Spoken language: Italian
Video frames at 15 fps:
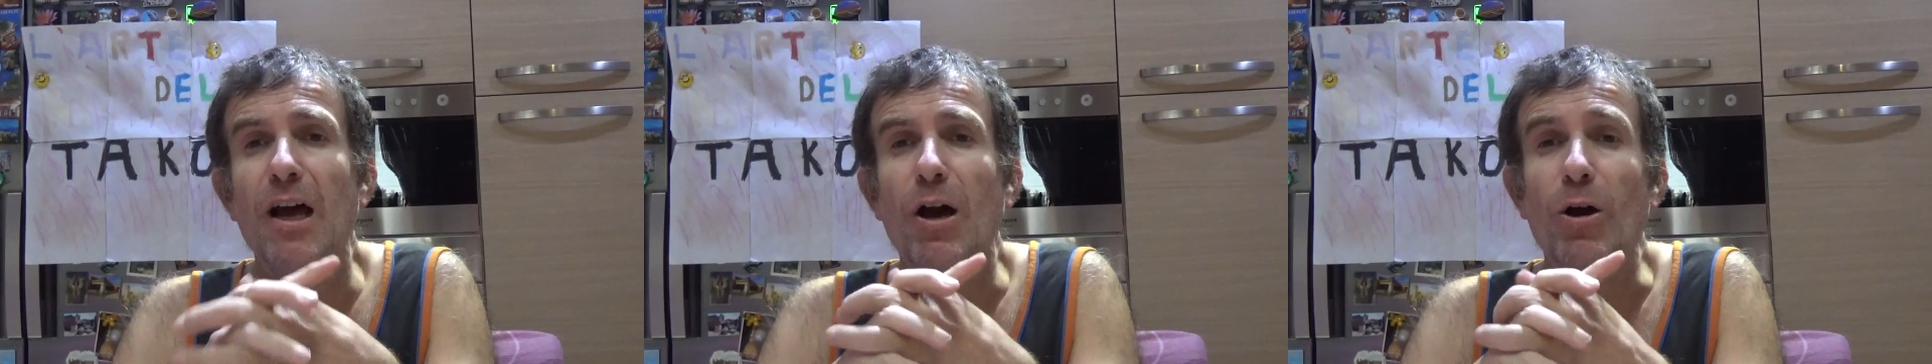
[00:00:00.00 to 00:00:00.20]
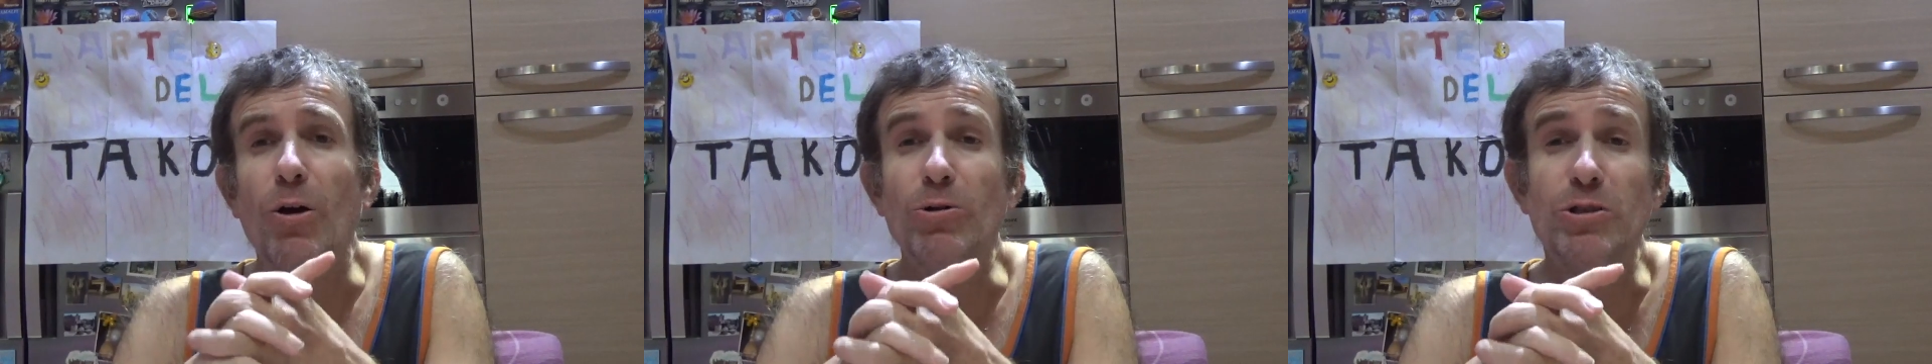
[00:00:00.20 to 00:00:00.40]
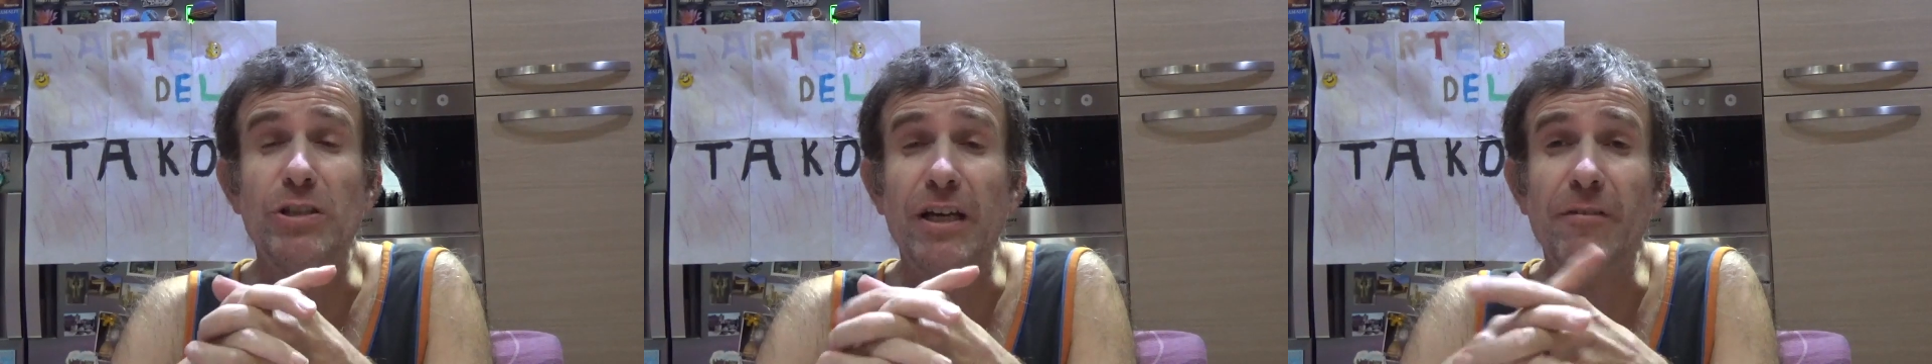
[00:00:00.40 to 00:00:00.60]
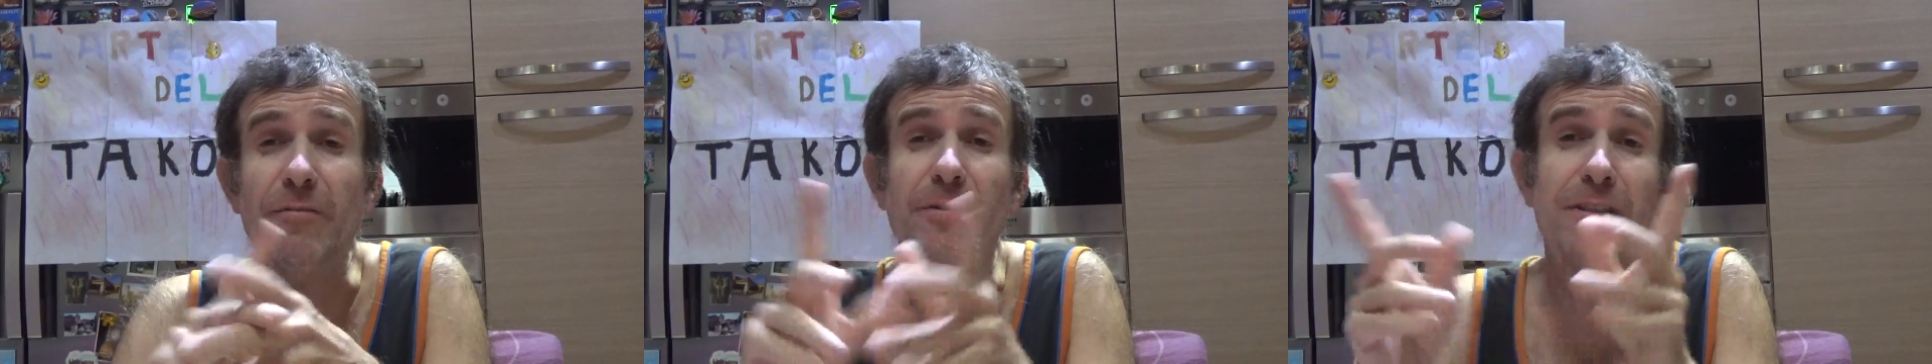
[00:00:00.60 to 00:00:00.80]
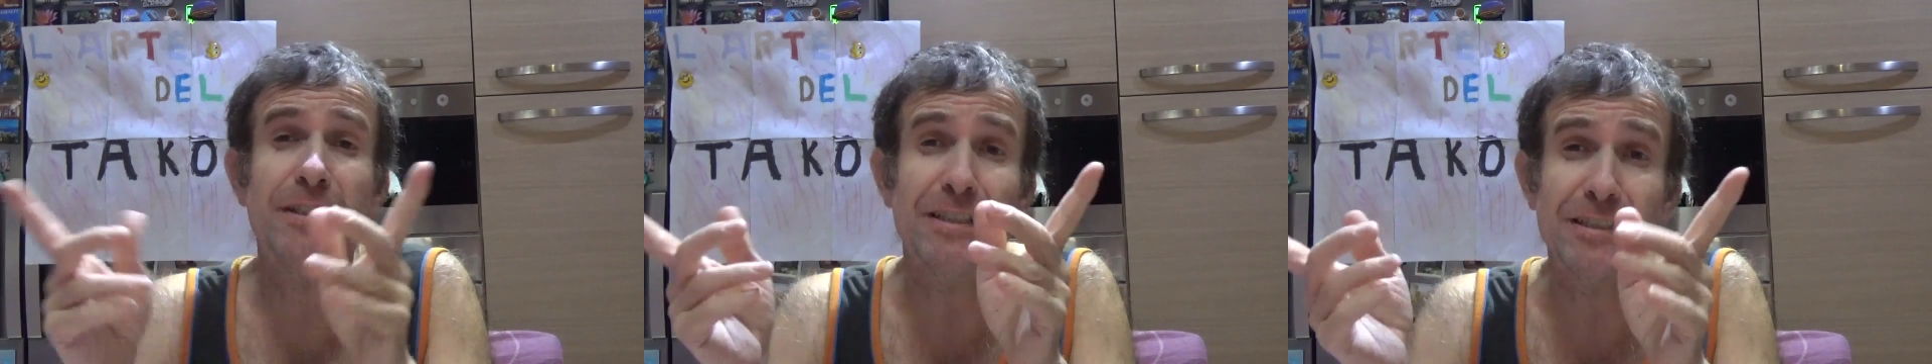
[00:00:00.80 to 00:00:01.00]
Oggi è
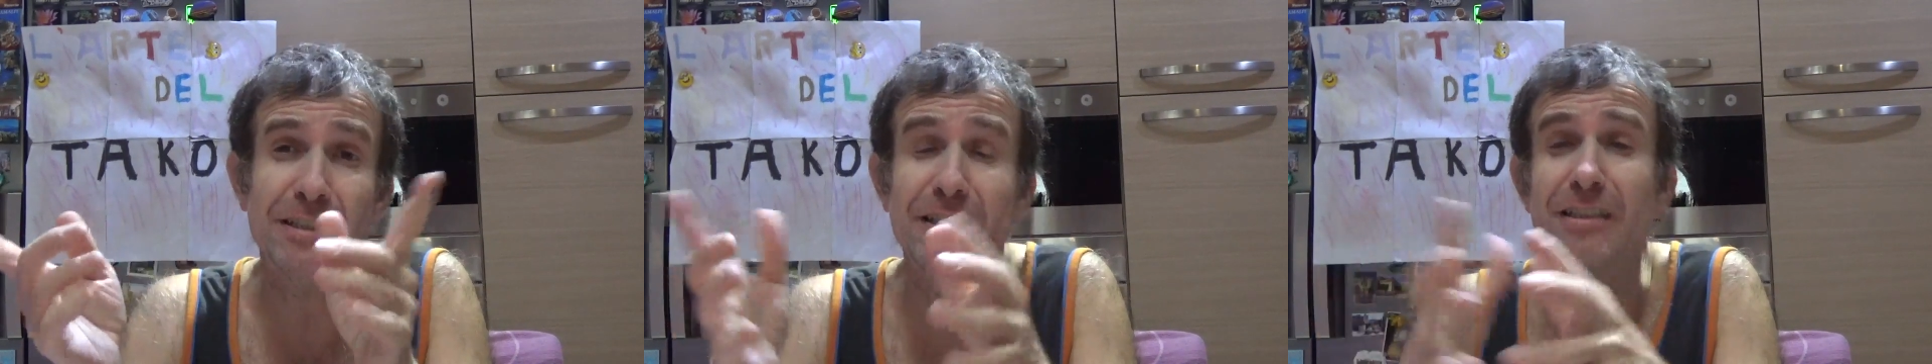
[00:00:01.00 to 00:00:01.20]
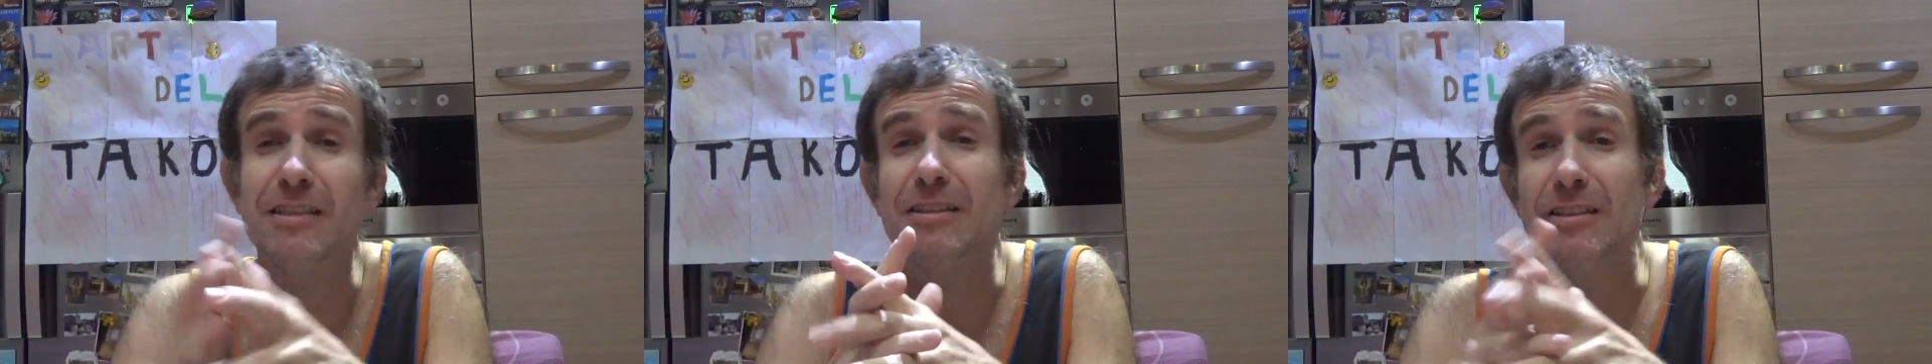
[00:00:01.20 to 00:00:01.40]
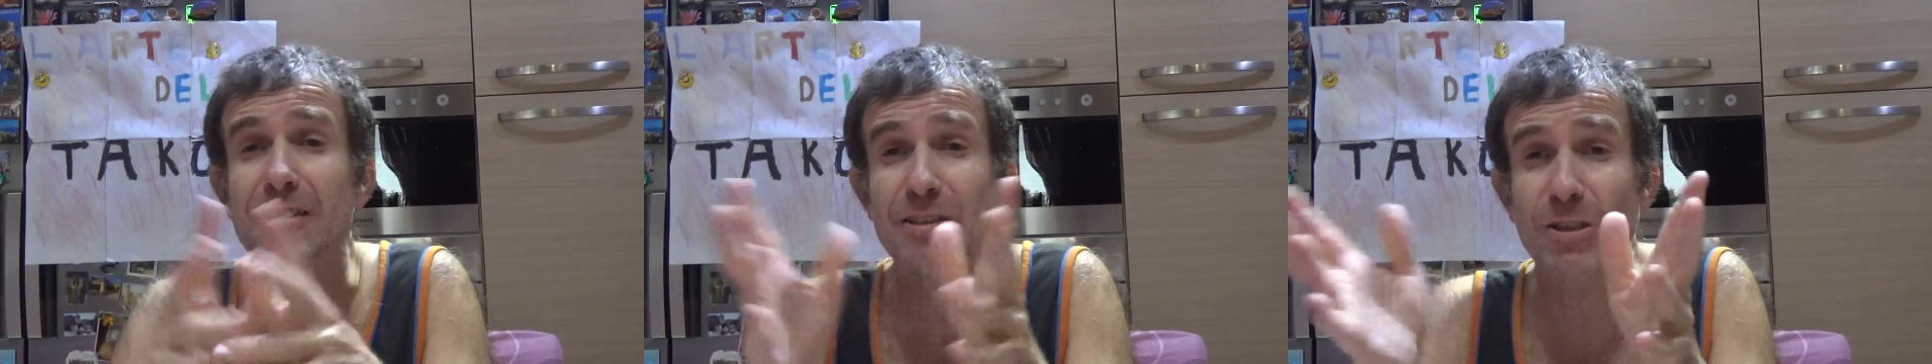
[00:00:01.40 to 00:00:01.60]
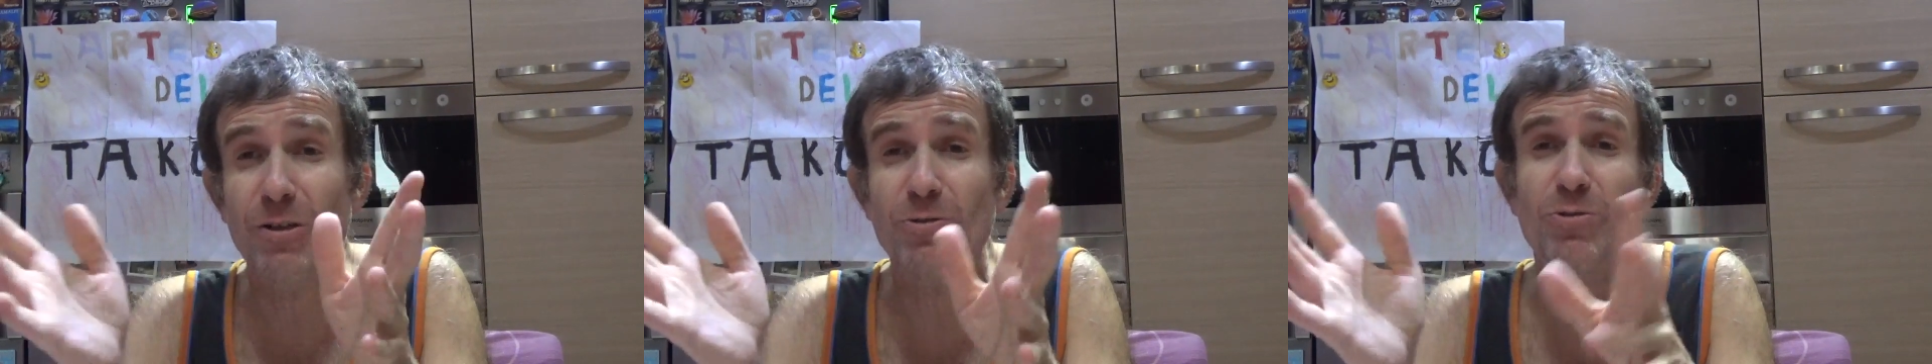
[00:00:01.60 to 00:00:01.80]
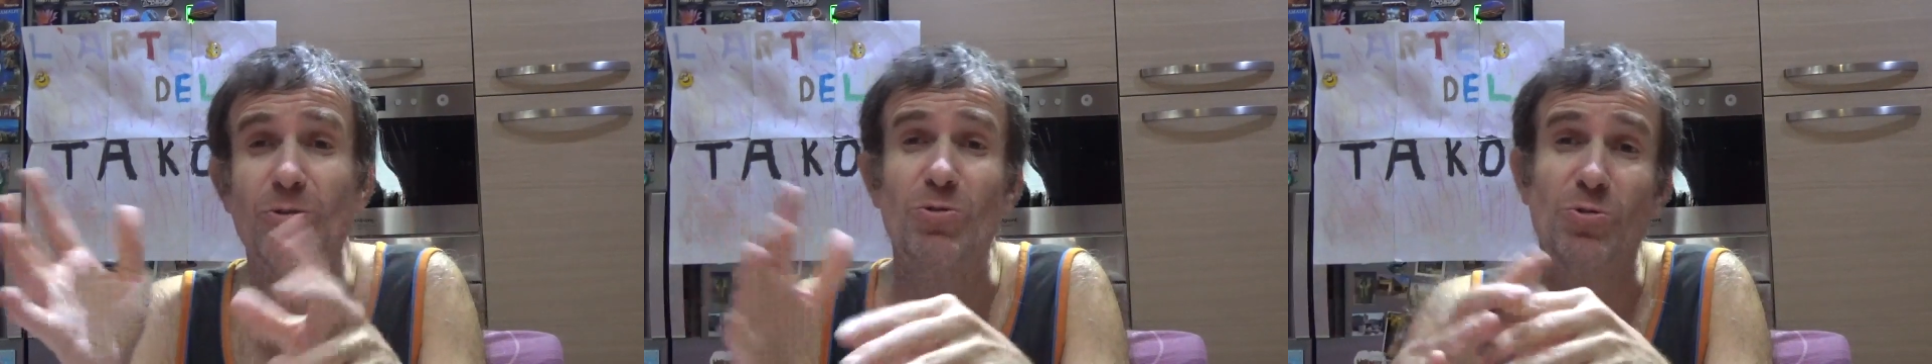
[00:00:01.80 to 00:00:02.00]
venerdì
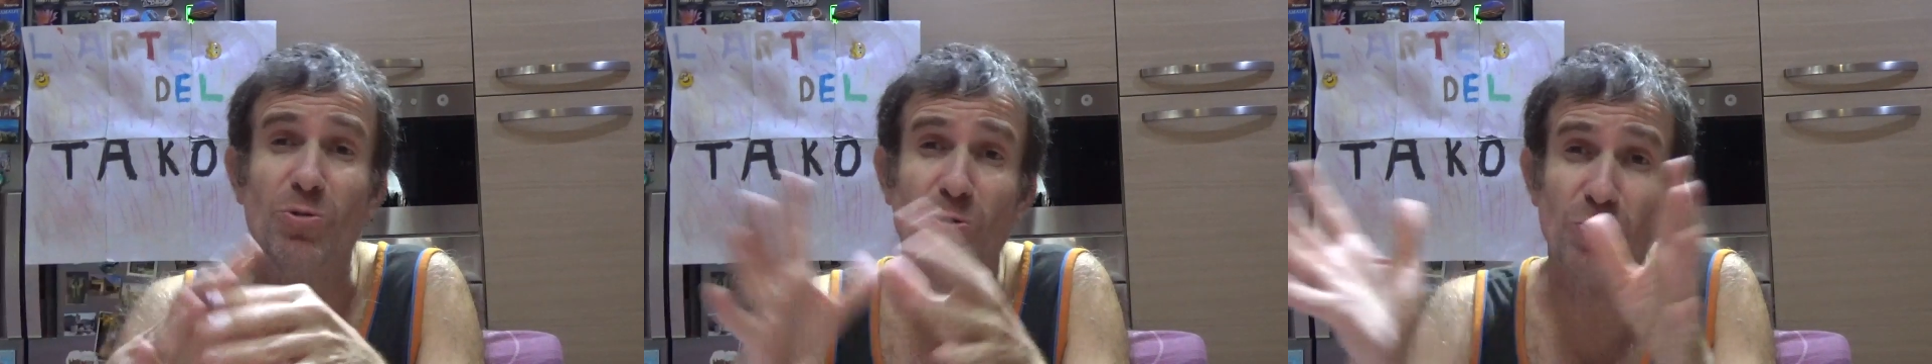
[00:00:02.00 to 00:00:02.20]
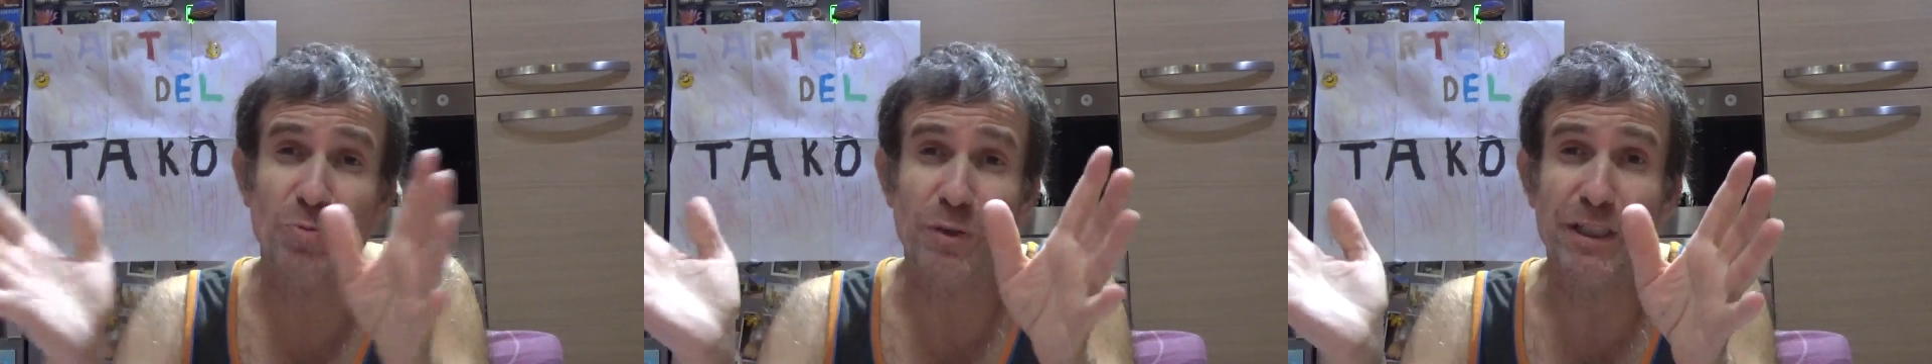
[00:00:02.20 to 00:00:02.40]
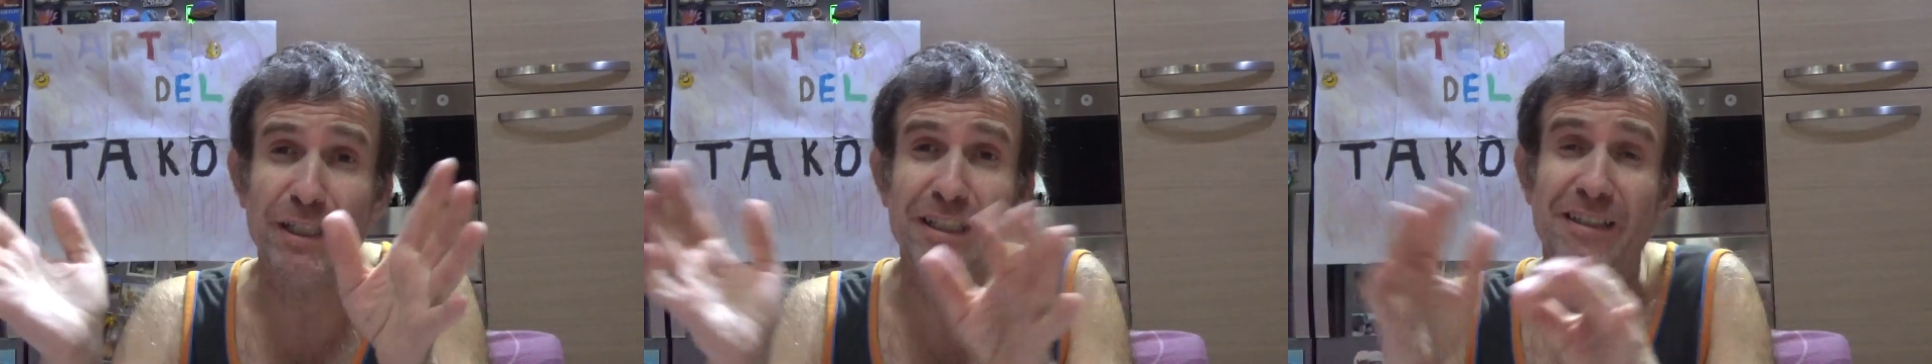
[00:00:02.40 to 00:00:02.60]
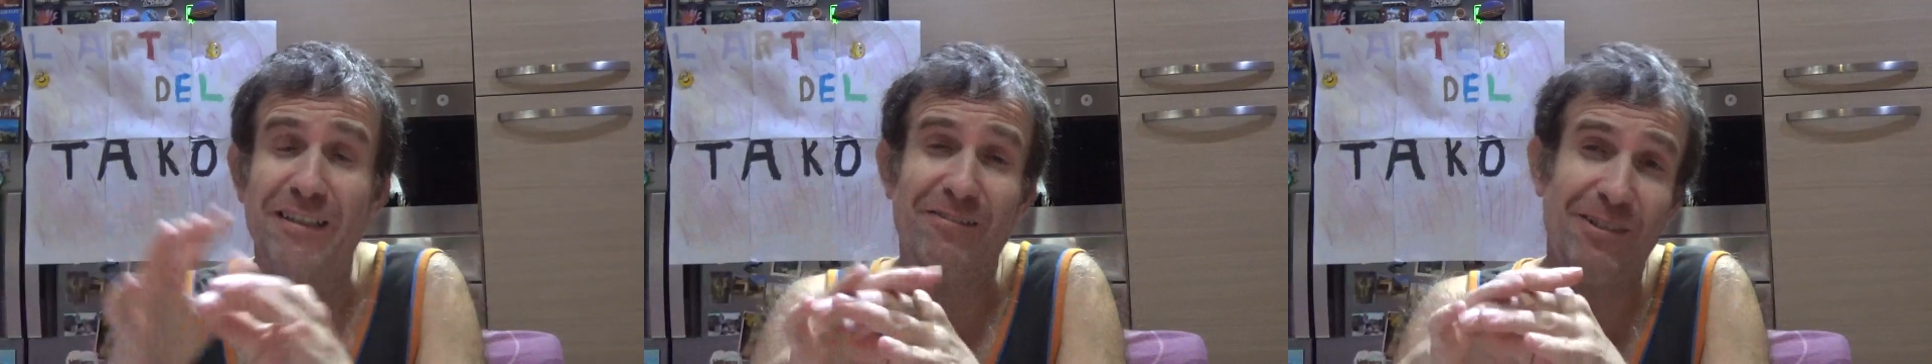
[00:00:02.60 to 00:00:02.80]
18 ottobre,